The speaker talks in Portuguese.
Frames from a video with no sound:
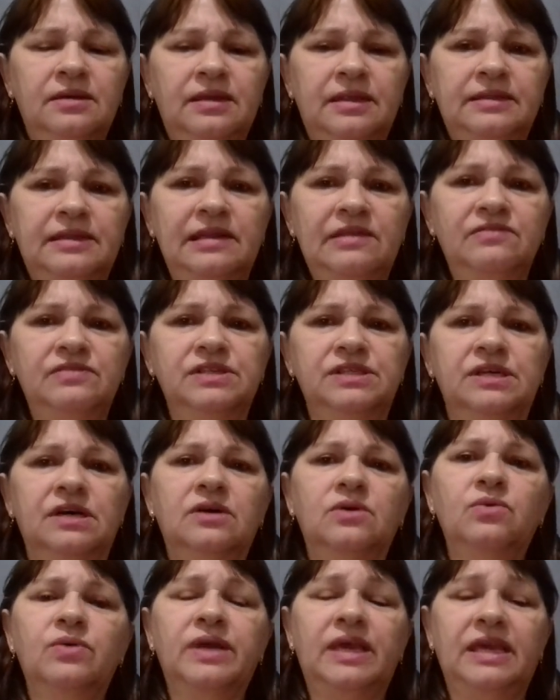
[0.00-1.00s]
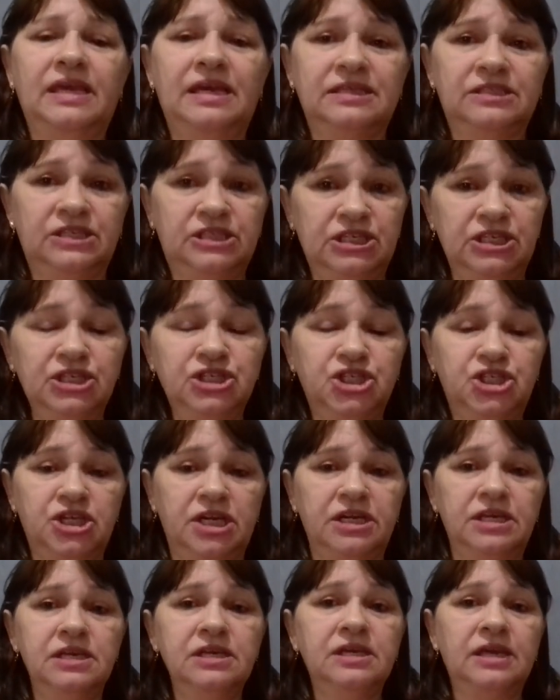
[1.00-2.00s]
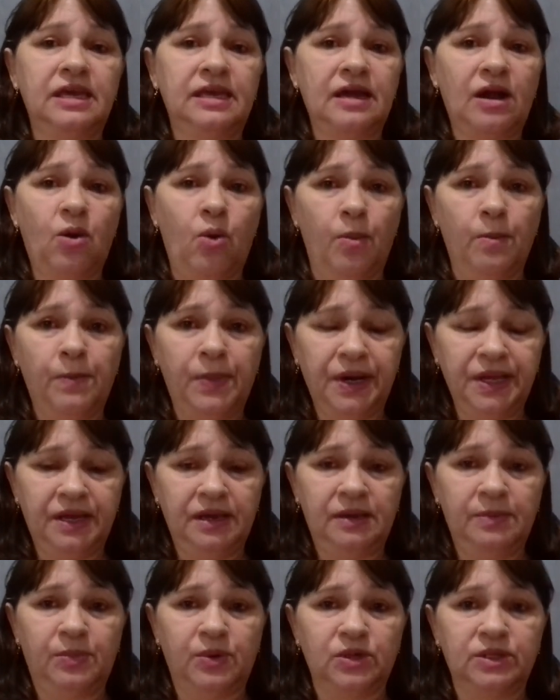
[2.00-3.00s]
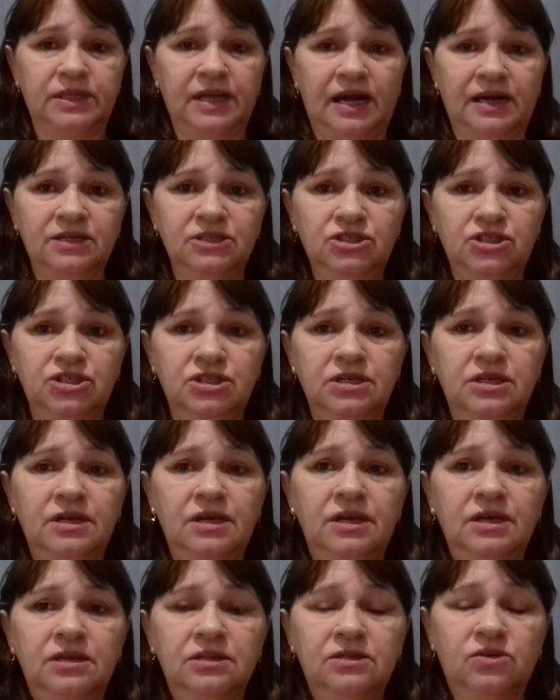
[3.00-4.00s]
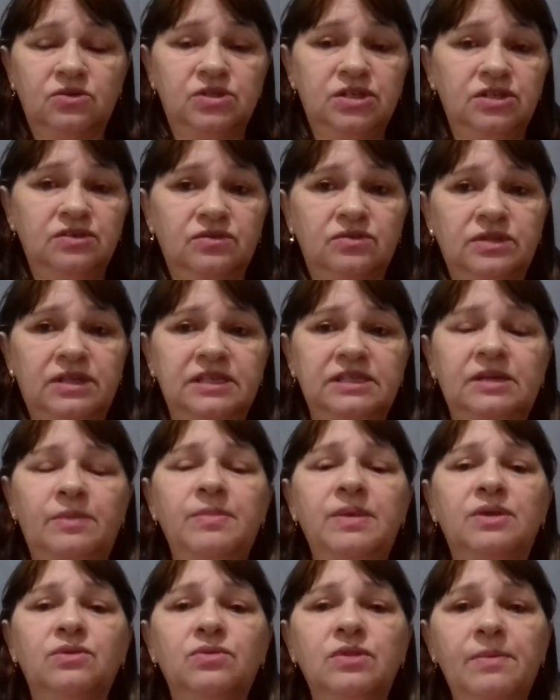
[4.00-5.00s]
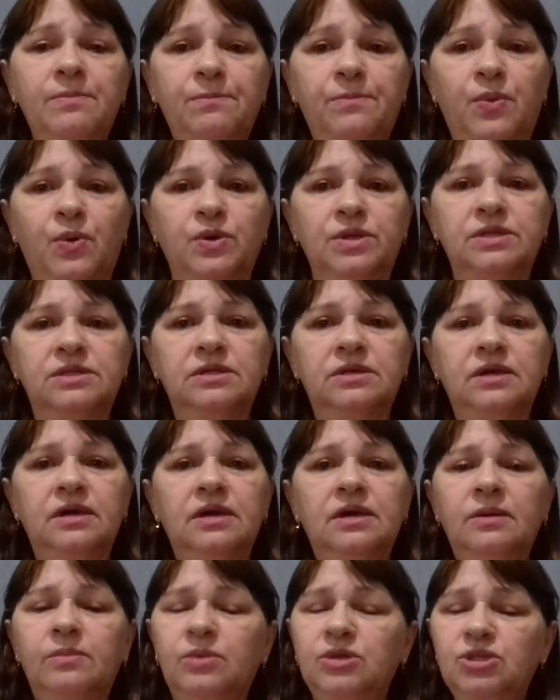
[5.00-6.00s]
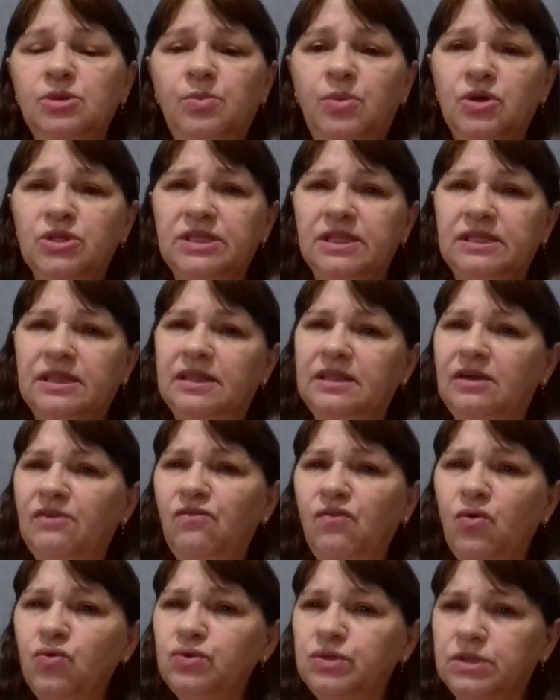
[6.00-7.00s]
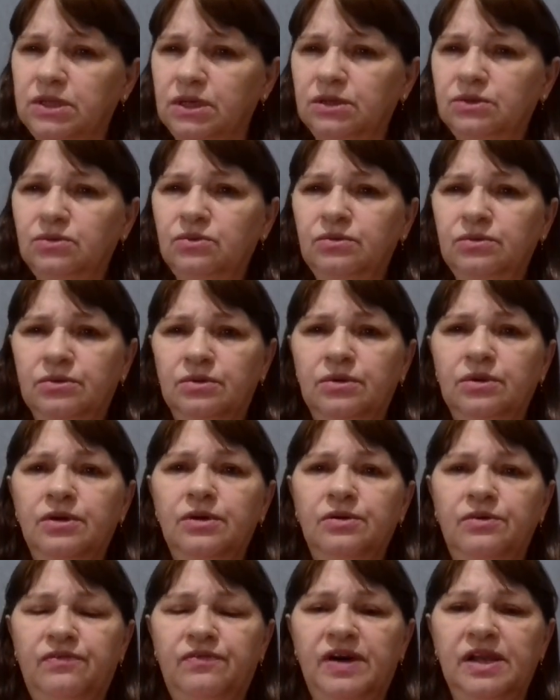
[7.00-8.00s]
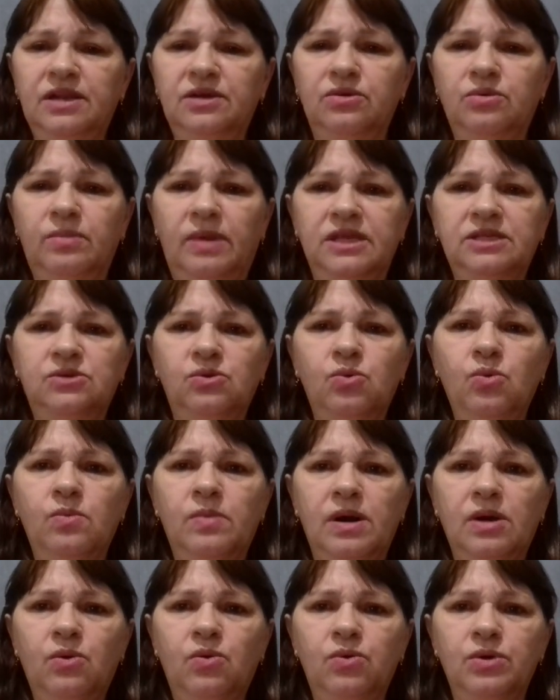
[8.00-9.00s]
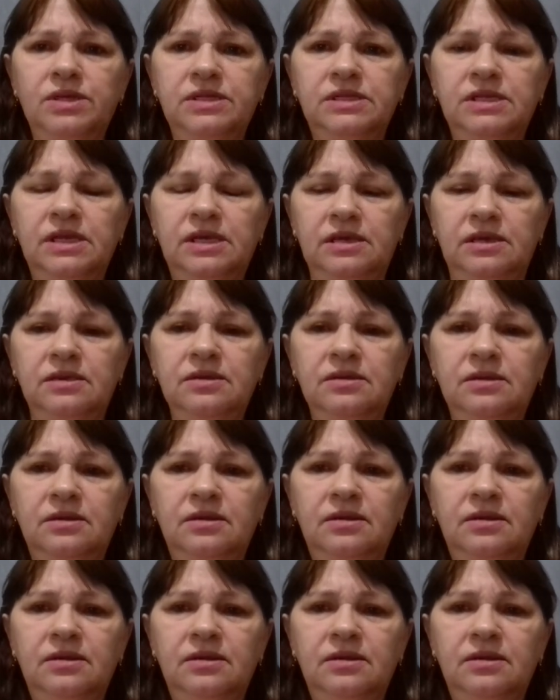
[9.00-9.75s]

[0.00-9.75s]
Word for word: Na televisão, quem assiste aí, quem acompanha a reportagem. Então vocês vão estar tá sabendo depois. Pois eu posso até estar tá voltando falando mais alguma coisa aí